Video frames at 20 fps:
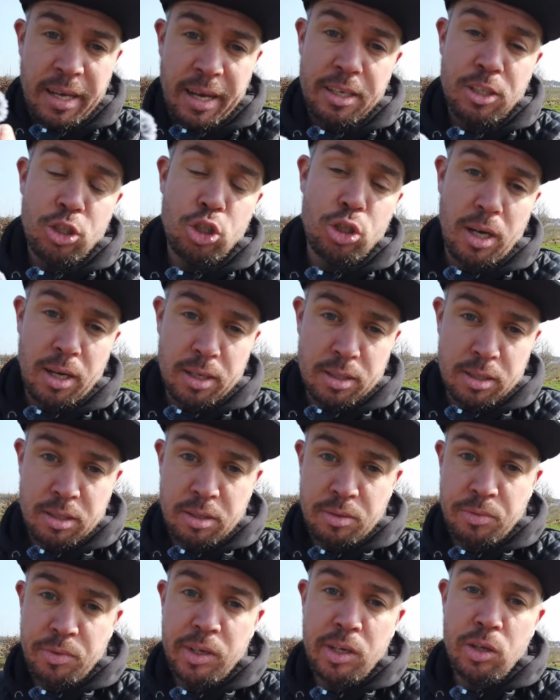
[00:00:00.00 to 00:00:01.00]
dann
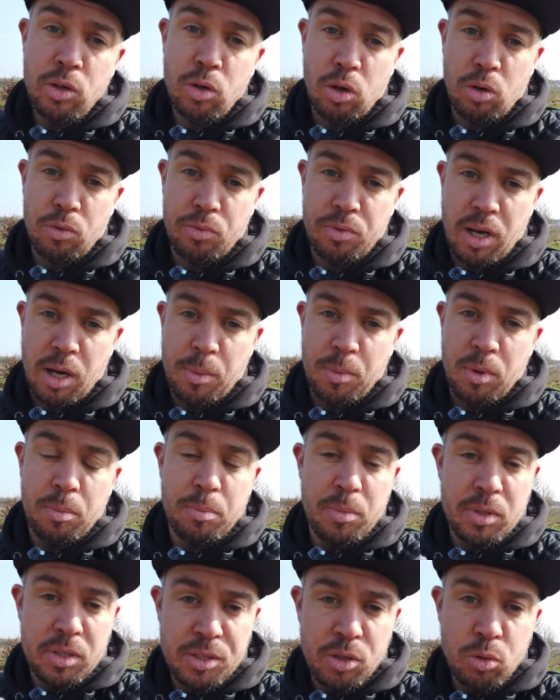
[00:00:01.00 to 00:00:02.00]
startet die
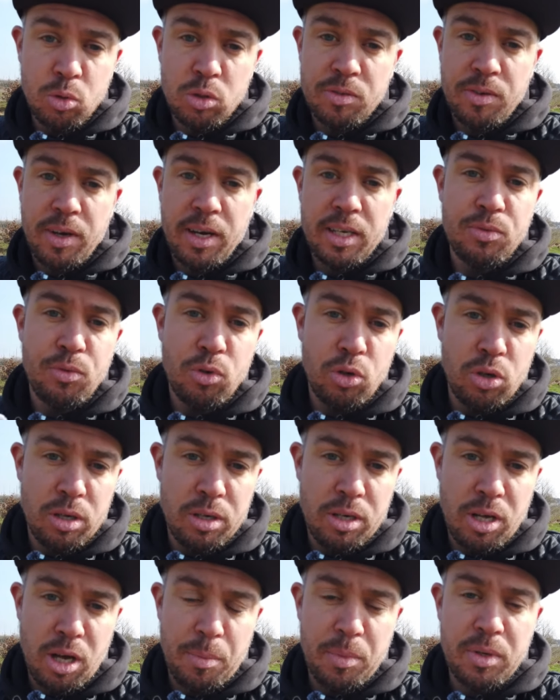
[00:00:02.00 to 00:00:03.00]
Videoaufnahme, beziehungsweise wir
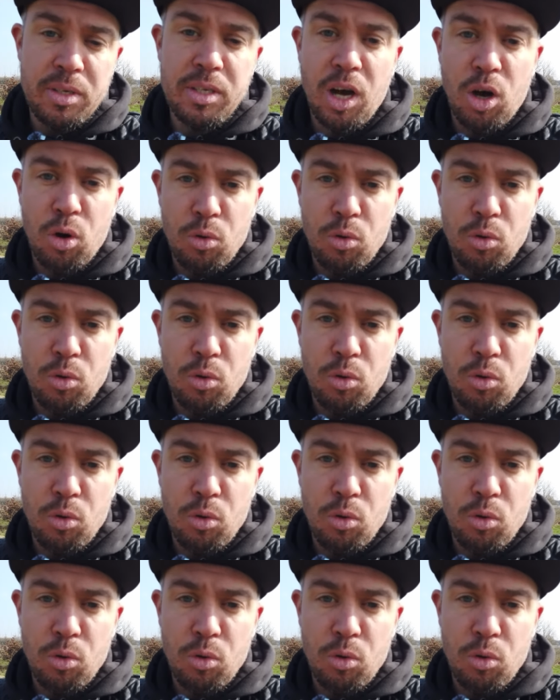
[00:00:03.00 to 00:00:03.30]
können damit